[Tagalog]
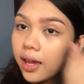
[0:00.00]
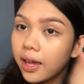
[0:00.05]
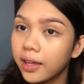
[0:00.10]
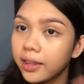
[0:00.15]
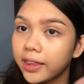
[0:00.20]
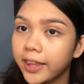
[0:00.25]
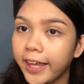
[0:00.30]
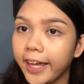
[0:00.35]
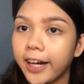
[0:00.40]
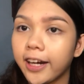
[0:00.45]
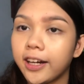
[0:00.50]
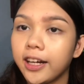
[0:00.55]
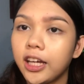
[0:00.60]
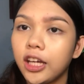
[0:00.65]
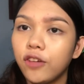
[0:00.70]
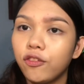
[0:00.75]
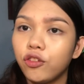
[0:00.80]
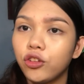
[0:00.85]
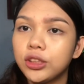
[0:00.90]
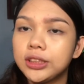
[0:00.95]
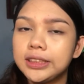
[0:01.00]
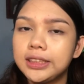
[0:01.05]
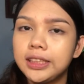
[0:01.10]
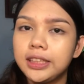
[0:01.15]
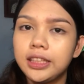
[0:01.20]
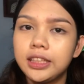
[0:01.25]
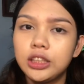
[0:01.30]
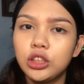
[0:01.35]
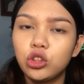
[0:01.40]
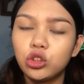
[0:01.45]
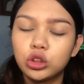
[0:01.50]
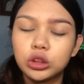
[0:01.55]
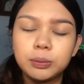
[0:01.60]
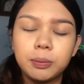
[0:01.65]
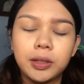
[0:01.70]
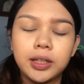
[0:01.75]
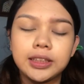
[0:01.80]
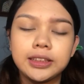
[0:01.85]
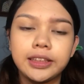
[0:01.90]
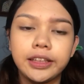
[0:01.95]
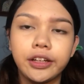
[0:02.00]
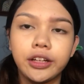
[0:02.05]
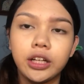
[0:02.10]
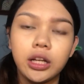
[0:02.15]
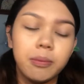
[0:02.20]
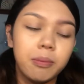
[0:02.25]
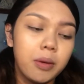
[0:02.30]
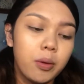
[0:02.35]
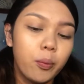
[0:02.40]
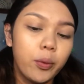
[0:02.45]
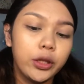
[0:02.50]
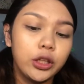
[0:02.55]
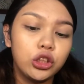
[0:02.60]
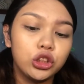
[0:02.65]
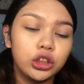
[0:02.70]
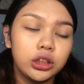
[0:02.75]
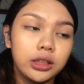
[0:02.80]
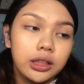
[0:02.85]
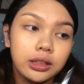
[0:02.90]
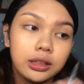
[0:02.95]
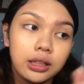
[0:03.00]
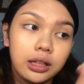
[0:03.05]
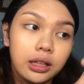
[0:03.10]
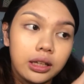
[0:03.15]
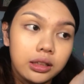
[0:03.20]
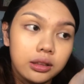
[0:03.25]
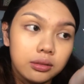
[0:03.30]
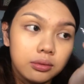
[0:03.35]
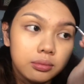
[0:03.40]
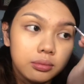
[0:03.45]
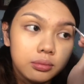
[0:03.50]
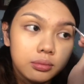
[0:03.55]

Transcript: And there, if you see yung sparse area pa, pwede siya nagdagan.